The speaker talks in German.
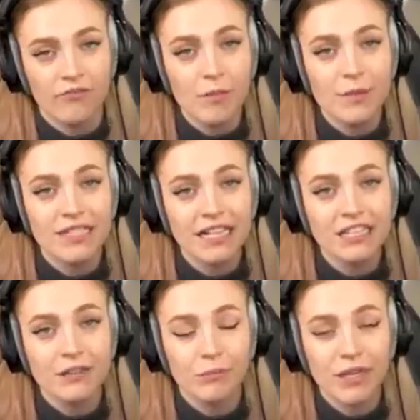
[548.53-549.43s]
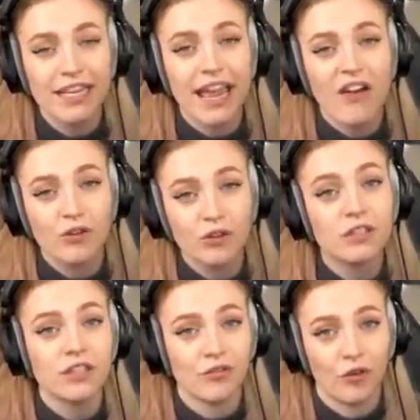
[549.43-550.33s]
bis jetzt bin ich eher
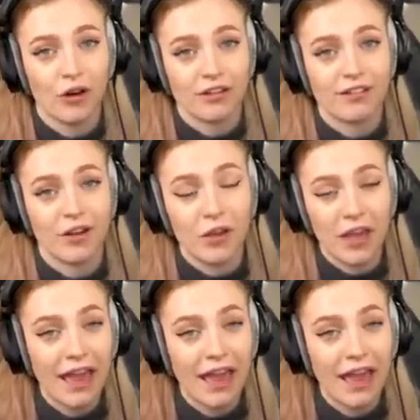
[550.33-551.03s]
wütend geworden, okay?